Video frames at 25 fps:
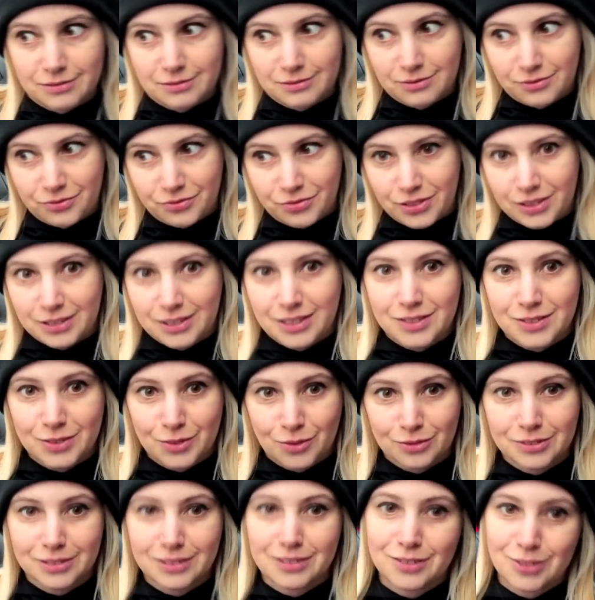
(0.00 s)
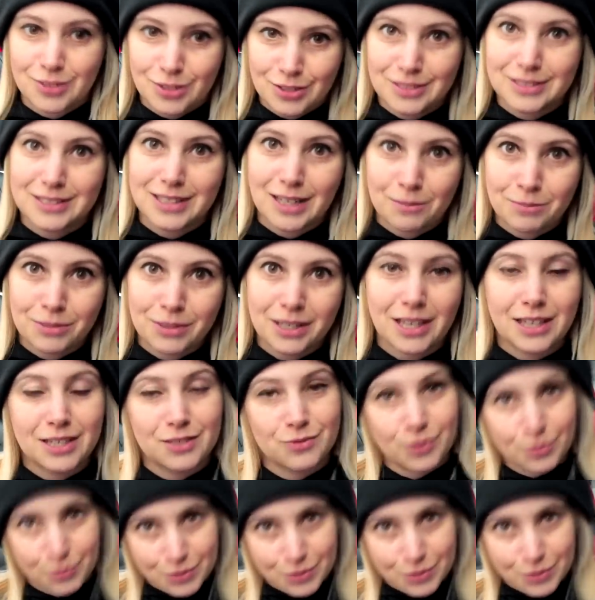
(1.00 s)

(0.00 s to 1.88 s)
No fim das contas, a gente sabe que é isso,